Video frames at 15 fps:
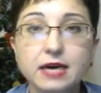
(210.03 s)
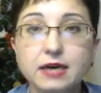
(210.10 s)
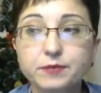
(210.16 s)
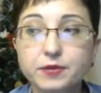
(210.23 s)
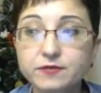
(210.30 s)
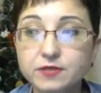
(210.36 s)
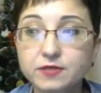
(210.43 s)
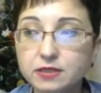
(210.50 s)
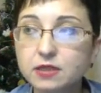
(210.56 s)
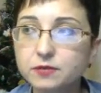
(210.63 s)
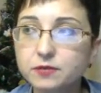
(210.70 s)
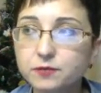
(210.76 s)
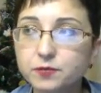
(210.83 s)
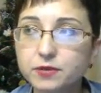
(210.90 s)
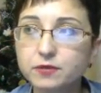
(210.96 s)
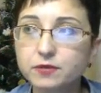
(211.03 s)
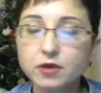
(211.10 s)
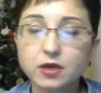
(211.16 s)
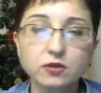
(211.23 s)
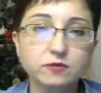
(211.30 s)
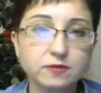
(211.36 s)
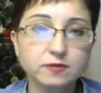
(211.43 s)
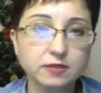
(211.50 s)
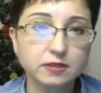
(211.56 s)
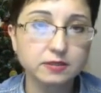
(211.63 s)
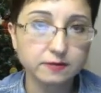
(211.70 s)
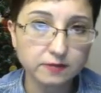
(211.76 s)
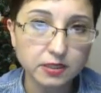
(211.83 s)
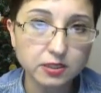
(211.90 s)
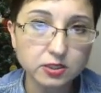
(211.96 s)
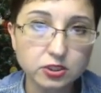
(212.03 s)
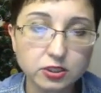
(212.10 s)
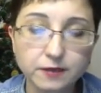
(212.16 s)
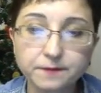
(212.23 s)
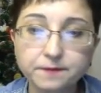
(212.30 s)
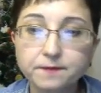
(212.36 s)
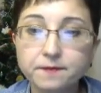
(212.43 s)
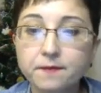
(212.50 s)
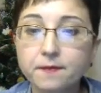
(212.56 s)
А профессионалы, они понимают все эти вещи –